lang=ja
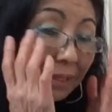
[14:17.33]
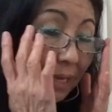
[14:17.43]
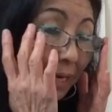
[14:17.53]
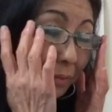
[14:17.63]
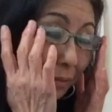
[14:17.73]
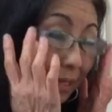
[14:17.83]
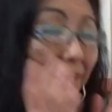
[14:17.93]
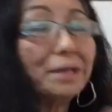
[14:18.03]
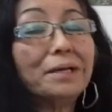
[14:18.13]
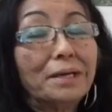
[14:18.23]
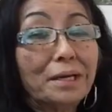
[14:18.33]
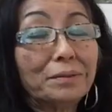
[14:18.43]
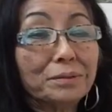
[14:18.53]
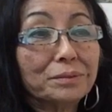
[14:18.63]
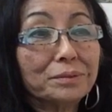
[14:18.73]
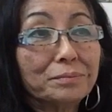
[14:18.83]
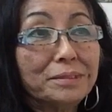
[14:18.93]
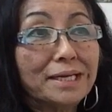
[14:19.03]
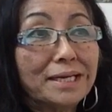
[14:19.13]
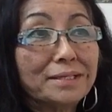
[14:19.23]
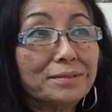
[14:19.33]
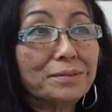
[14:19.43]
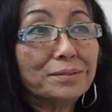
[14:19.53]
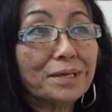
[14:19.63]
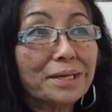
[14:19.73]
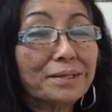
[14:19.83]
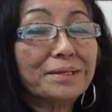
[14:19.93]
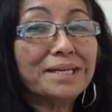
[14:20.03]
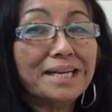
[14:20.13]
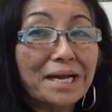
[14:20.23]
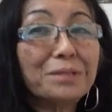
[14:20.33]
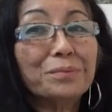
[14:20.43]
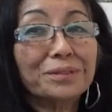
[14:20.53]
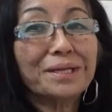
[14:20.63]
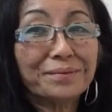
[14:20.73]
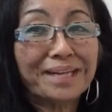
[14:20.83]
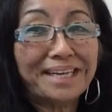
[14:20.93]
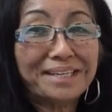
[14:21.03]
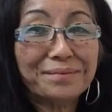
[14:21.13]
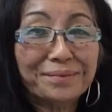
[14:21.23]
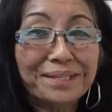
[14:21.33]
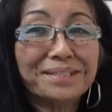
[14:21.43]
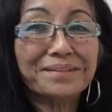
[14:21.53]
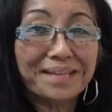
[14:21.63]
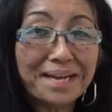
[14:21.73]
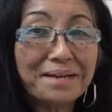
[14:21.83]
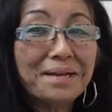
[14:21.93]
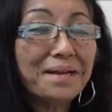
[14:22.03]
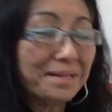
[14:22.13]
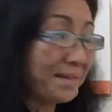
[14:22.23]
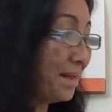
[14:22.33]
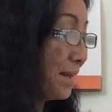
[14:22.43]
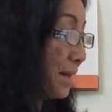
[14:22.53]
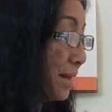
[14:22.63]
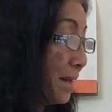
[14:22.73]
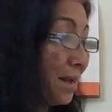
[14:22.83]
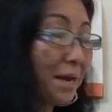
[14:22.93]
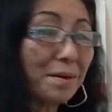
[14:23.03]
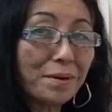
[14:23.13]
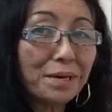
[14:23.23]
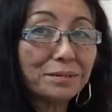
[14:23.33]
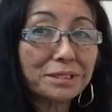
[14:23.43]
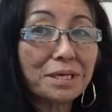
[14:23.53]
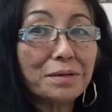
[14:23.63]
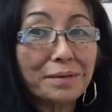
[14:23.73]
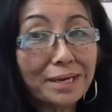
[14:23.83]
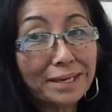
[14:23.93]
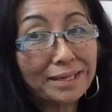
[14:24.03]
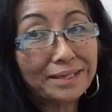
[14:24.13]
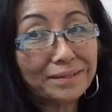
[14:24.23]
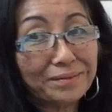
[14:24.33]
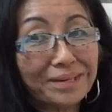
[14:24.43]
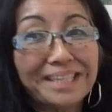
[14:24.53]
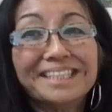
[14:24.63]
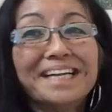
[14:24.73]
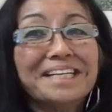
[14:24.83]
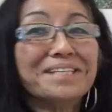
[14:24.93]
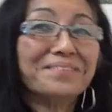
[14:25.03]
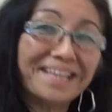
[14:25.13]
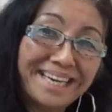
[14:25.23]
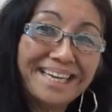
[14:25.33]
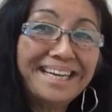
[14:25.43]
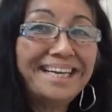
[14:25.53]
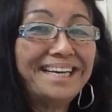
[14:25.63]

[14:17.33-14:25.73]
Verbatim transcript: ないのであのみんなそれぞれいいなと思ったのでいいと思うんですよね。で、えー、カバレフスキーはどう感じたんでしょうね。